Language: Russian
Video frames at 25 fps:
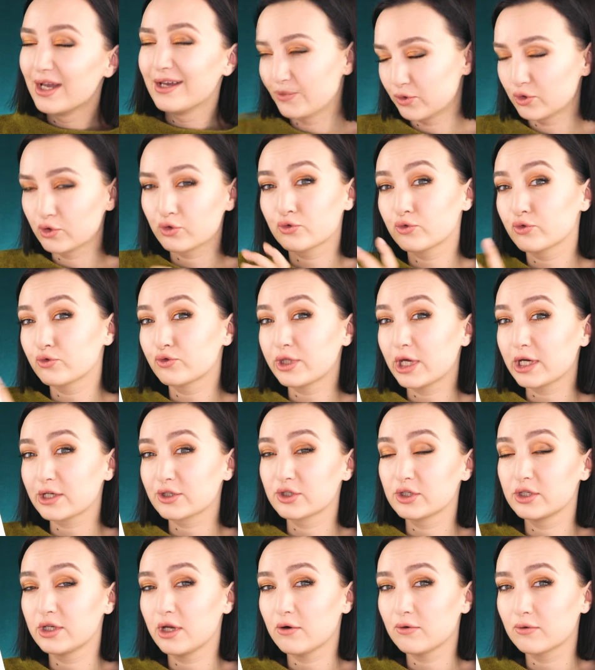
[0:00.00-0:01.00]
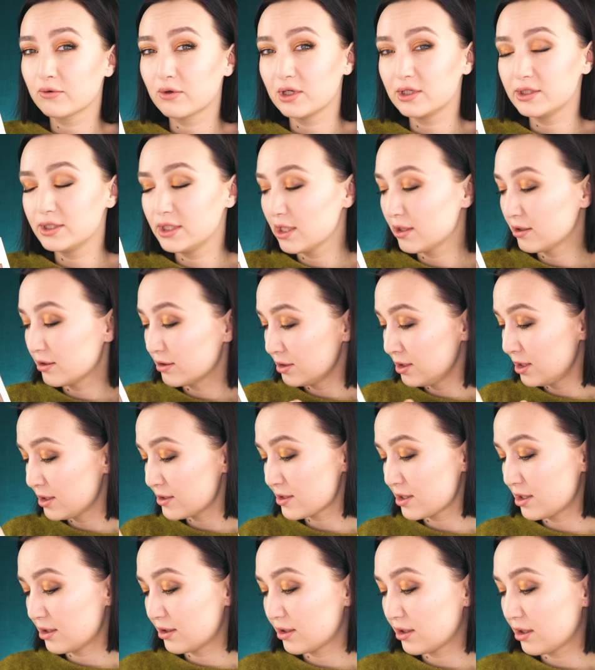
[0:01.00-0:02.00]
Но тут также я углядела
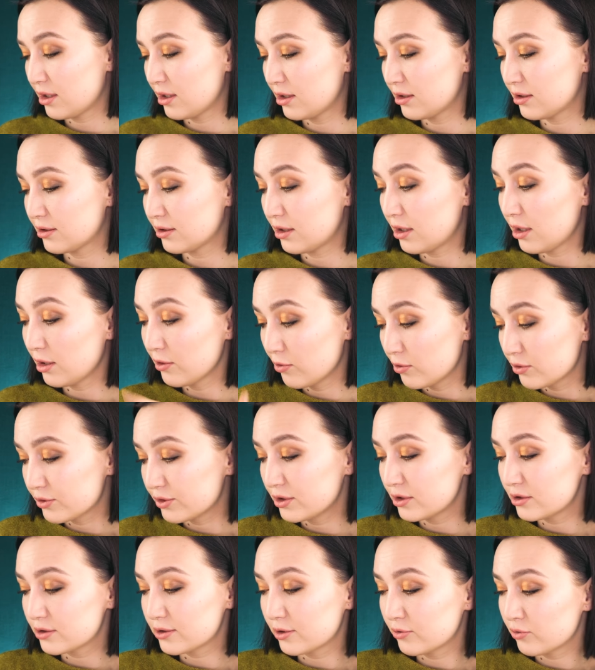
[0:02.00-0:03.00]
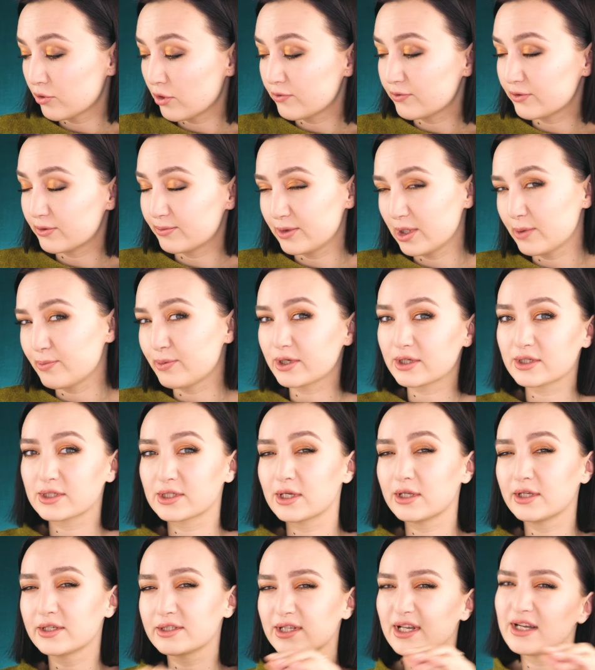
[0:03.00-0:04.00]
несколько холодных тонов, и мне
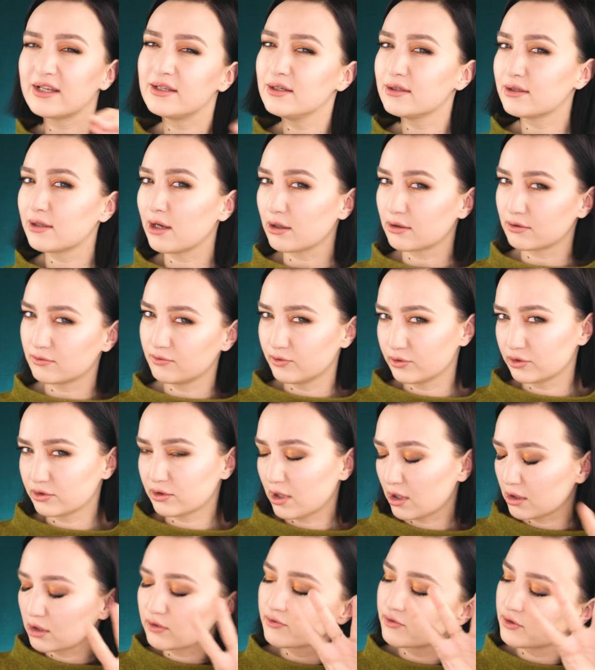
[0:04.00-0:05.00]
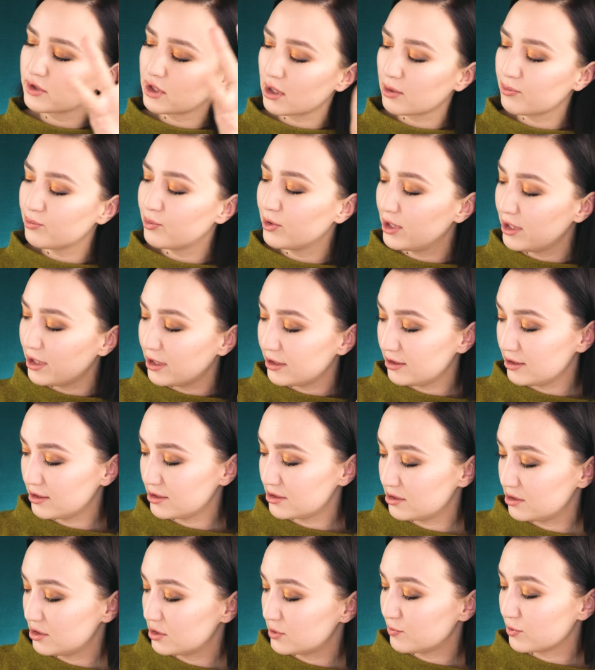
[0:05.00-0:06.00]
показалось, они так, вот как вкрапление
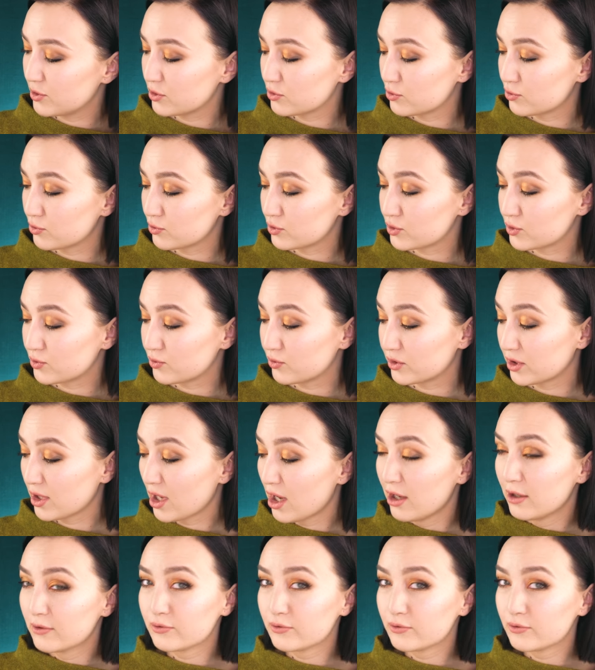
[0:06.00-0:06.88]
здесь присутствуют.